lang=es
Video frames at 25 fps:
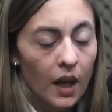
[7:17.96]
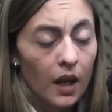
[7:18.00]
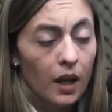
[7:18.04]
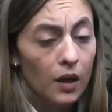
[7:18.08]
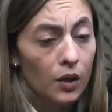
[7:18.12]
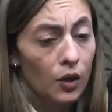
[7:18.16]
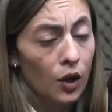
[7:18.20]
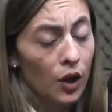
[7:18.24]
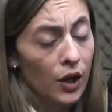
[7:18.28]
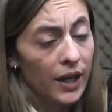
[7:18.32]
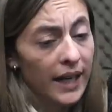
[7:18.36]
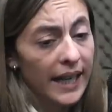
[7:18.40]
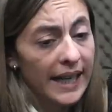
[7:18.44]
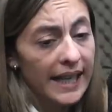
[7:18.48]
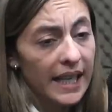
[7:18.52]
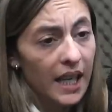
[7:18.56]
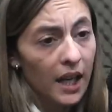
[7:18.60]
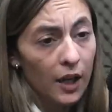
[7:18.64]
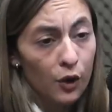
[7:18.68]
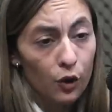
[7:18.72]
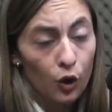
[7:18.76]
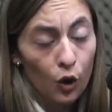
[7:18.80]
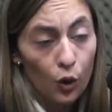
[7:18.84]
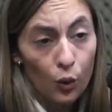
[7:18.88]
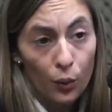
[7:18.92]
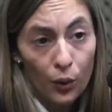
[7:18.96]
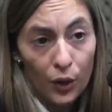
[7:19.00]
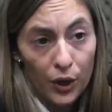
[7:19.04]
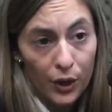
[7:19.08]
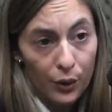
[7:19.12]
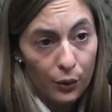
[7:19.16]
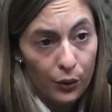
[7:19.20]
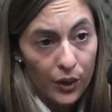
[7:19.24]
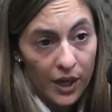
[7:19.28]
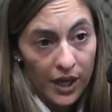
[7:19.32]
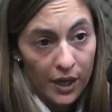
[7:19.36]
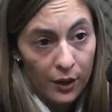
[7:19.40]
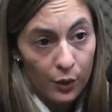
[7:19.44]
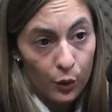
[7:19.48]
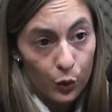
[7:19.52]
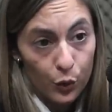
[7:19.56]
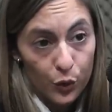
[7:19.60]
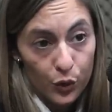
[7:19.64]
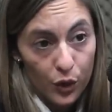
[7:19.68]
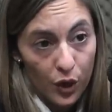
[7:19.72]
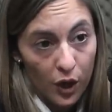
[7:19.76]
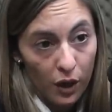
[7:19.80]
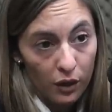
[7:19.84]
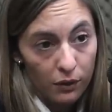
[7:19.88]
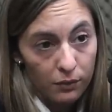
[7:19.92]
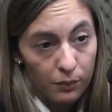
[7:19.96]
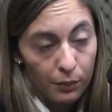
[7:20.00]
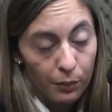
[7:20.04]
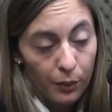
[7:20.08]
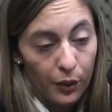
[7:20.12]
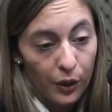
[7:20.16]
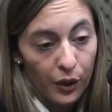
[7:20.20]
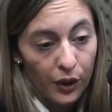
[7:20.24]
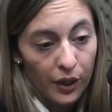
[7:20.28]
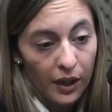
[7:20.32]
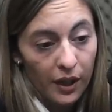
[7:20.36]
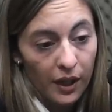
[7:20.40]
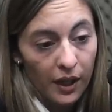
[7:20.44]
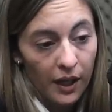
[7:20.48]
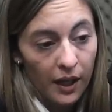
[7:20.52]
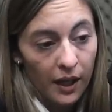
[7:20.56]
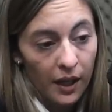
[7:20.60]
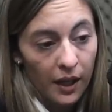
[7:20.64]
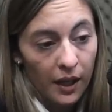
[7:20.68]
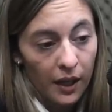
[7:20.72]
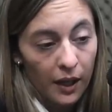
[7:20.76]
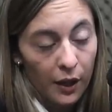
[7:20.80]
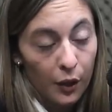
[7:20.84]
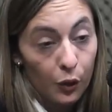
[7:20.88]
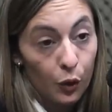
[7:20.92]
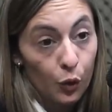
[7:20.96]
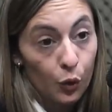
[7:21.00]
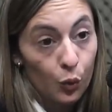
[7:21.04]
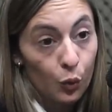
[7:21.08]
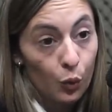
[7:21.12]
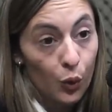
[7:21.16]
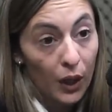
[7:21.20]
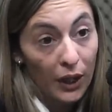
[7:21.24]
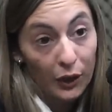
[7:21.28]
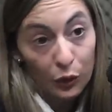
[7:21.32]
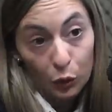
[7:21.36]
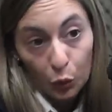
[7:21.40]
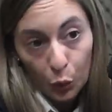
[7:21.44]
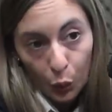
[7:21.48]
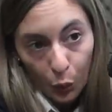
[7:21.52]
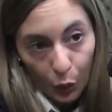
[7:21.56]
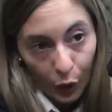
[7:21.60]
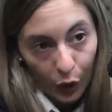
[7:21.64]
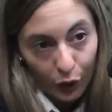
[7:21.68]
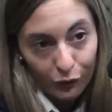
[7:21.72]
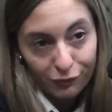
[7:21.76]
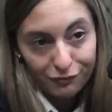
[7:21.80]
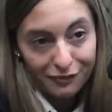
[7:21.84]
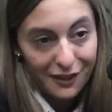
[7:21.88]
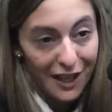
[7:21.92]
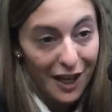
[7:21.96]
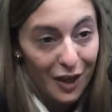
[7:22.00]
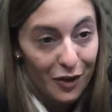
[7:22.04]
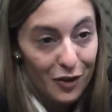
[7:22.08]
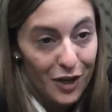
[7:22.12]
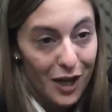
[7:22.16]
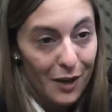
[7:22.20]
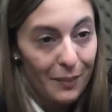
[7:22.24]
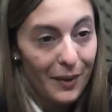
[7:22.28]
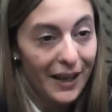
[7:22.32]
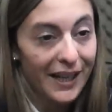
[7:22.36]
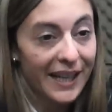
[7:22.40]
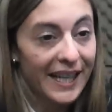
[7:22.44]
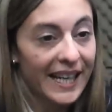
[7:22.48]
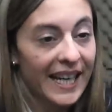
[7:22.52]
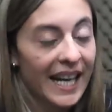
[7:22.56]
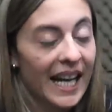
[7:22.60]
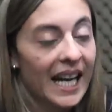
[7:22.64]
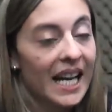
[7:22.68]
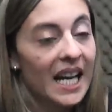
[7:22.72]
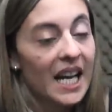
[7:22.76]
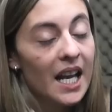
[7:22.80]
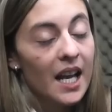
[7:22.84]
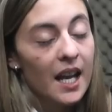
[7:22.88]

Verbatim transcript: No, en realidad no hubo ninguna exclusión porque nunca estuvo, de alguna manera.